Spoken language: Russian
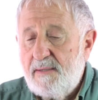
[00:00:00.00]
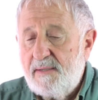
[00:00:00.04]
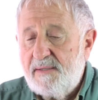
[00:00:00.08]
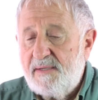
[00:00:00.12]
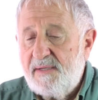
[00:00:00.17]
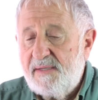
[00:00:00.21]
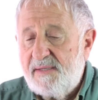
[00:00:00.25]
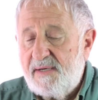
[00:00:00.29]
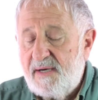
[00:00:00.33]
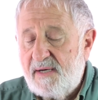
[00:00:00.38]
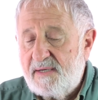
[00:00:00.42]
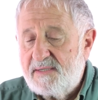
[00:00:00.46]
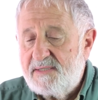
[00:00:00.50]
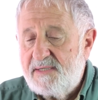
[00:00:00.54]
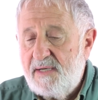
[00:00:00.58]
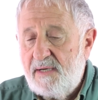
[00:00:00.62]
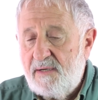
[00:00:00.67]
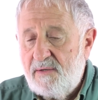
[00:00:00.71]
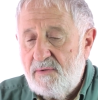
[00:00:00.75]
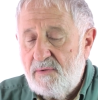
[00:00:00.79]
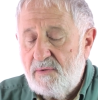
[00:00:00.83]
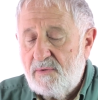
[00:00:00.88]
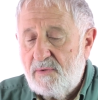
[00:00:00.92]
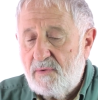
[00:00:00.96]

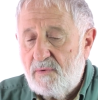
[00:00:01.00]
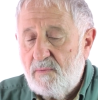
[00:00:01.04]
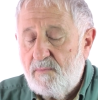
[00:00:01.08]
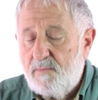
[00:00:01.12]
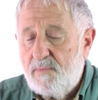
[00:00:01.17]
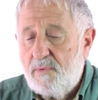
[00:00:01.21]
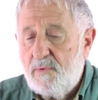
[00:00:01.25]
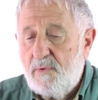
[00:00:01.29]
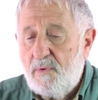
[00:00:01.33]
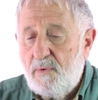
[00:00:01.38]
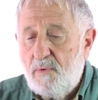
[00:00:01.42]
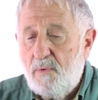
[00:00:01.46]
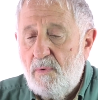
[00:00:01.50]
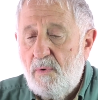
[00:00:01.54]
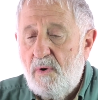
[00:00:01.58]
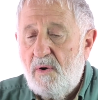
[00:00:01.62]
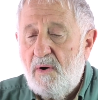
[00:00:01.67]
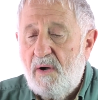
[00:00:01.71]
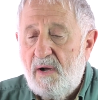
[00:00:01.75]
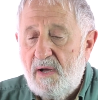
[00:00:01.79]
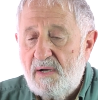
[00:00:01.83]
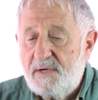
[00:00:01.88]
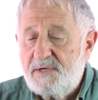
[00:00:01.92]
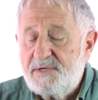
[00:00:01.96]
гидроксильную группу
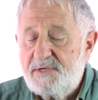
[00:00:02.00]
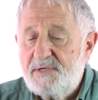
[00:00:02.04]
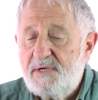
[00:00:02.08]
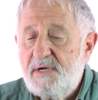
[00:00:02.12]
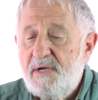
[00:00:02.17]
OH –